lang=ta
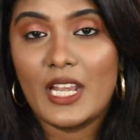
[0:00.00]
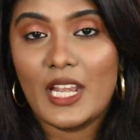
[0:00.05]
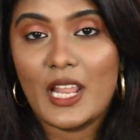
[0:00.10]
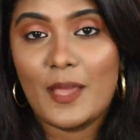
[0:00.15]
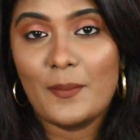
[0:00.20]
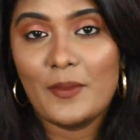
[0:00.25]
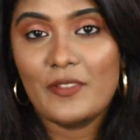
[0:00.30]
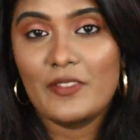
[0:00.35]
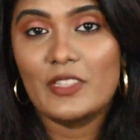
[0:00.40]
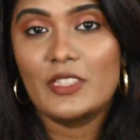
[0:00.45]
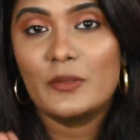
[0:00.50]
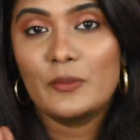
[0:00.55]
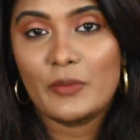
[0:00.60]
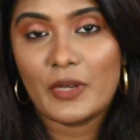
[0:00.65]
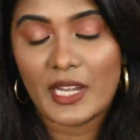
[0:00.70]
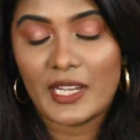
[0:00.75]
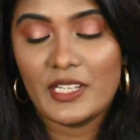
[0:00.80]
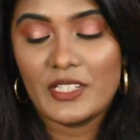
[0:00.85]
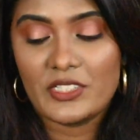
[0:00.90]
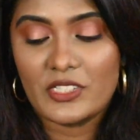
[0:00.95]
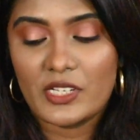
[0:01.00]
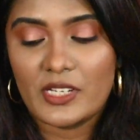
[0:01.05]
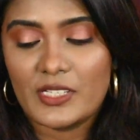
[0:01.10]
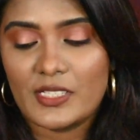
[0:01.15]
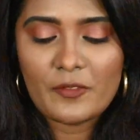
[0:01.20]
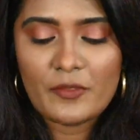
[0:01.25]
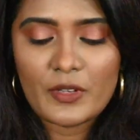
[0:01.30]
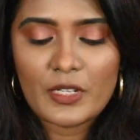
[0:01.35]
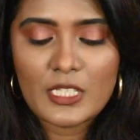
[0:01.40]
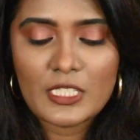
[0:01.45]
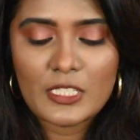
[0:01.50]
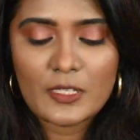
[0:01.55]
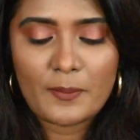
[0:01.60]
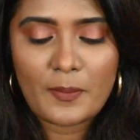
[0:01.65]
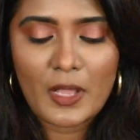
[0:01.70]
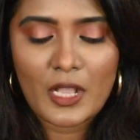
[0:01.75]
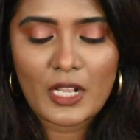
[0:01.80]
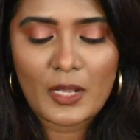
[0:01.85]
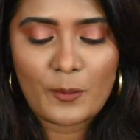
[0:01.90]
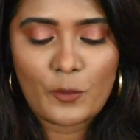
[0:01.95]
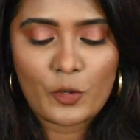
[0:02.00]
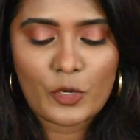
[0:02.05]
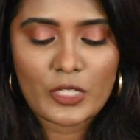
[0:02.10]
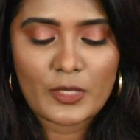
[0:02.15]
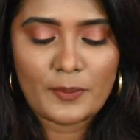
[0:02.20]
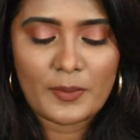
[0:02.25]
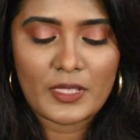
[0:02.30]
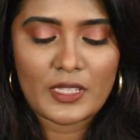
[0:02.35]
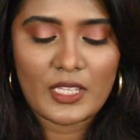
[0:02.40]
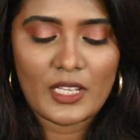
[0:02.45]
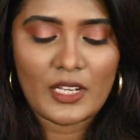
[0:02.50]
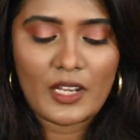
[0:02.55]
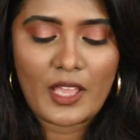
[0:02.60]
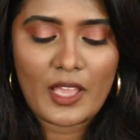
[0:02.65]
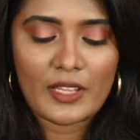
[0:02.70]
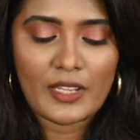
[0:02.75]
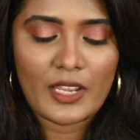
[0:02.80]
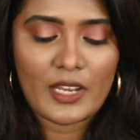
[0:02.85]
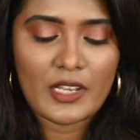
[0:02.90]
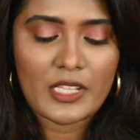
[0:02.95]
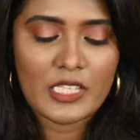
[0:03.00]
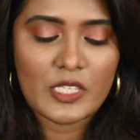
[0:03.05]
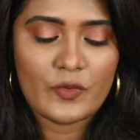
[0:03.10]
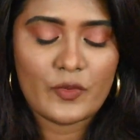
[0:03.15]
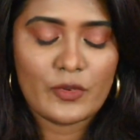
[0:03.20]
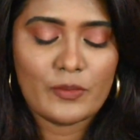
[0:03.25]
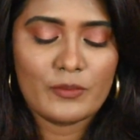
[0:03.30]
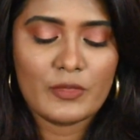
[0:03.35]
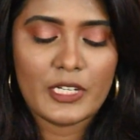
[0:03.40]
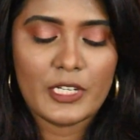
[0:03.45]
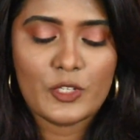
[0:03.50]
எல்லாமே வந்து பிரைட் ஷேட் ஃபர்ஸ்ட் பார்க்க போகிறது பார்த்தீங்கன்னா அகேன் இட்ஸ் ஃப்ரம்